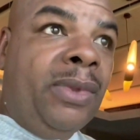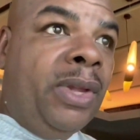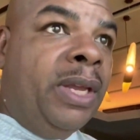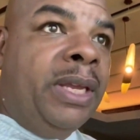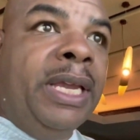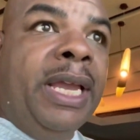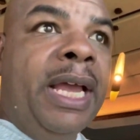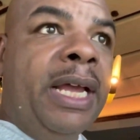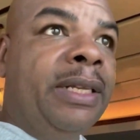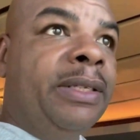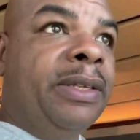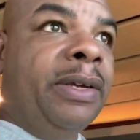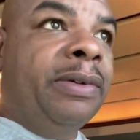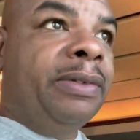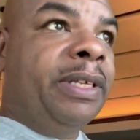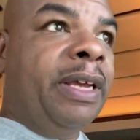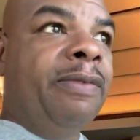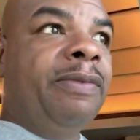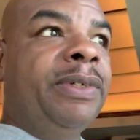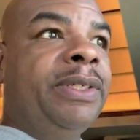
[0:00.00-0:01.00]
definitiv
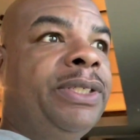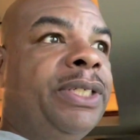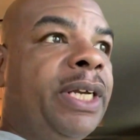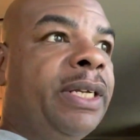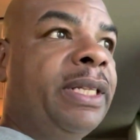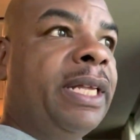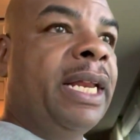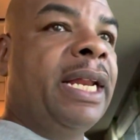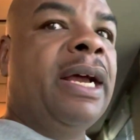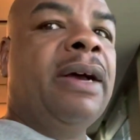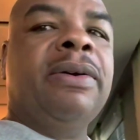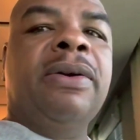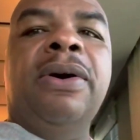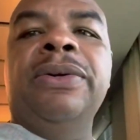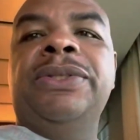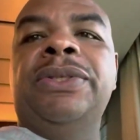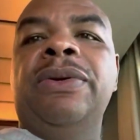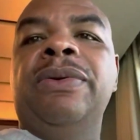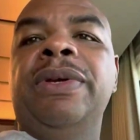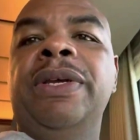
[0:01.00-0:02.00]
schaut euch das an und
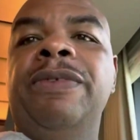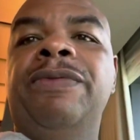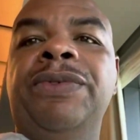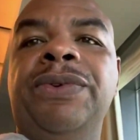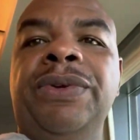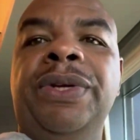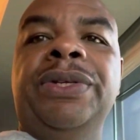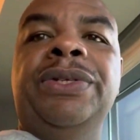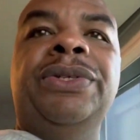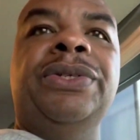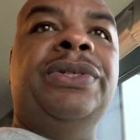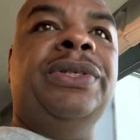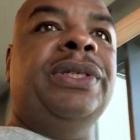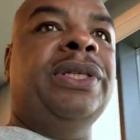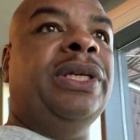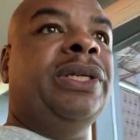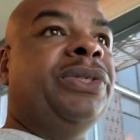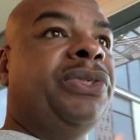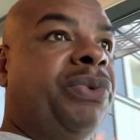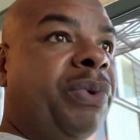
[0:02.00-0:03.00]
natürlich, wenn ihr
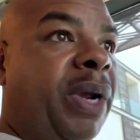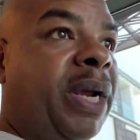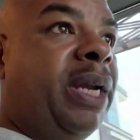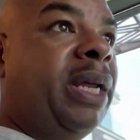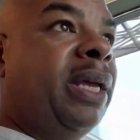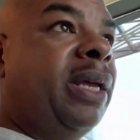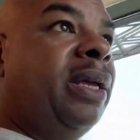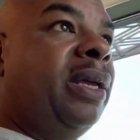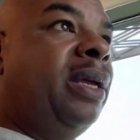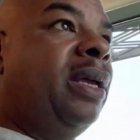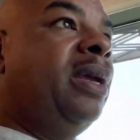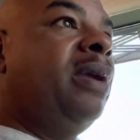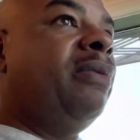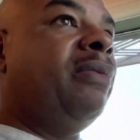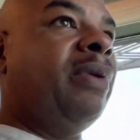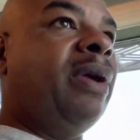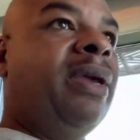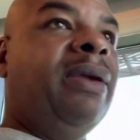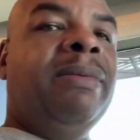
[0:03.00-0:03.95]
interessiert seid am Traden,